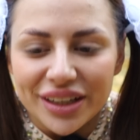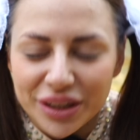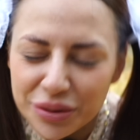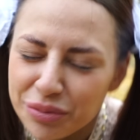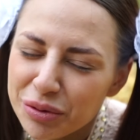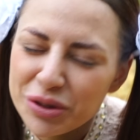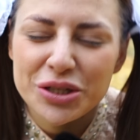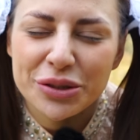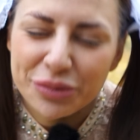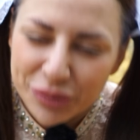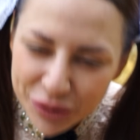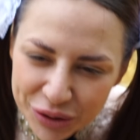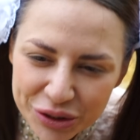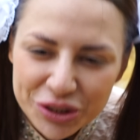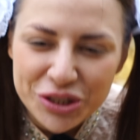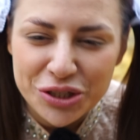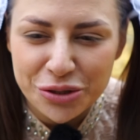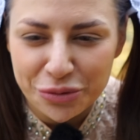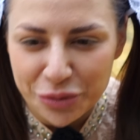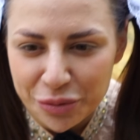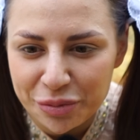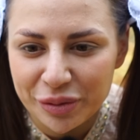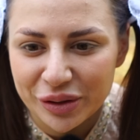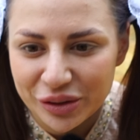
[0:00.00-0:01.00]
И будем
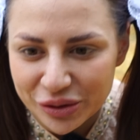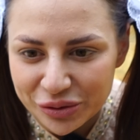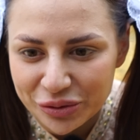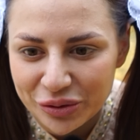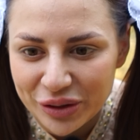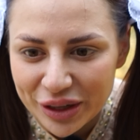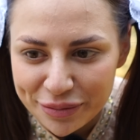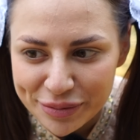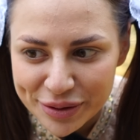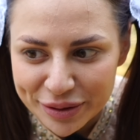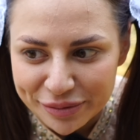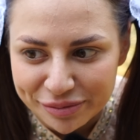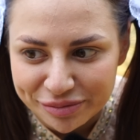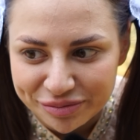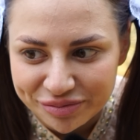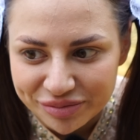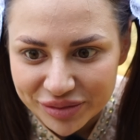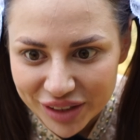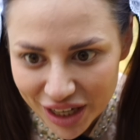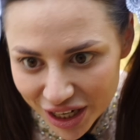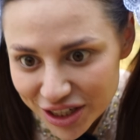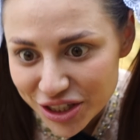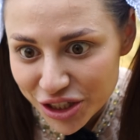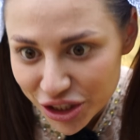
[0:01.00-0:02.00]
лучшими подругами,
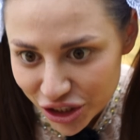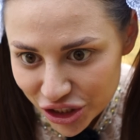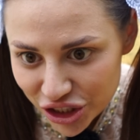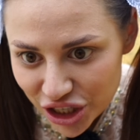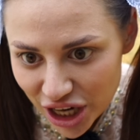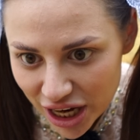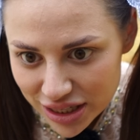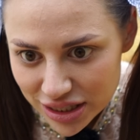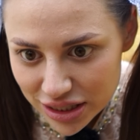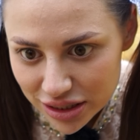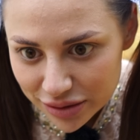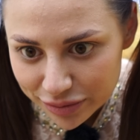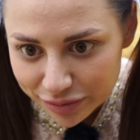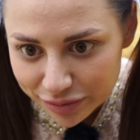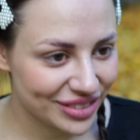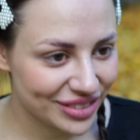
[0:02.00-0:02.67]
как сейчас.